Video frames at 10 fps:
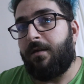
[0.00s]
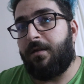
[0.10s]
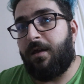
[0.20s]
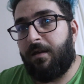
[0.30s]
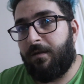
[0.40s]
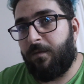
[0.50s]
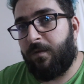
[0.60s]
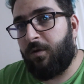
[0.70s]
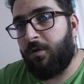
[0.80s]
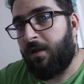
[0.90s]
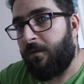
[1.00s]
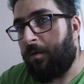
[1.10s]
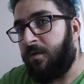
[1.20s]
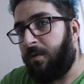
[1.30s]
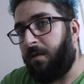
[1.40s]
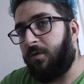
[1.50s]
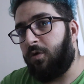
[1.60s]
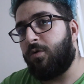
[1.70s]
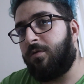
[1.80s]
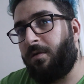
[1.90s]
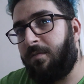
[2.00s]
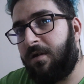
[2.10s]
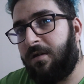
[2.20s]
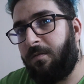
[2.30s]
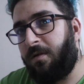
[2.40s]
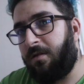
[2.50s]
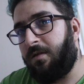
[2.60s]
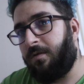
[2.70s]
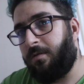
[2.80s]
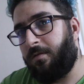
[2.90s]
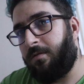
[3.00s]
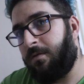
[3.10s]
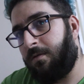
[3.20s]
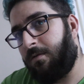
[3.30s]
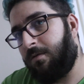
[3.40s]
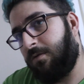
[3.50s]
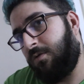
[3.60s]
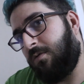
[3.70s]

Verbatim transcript: Şey videonun devamını ben mi götüreceğim? Sadece beni çekiyorsun. Yani.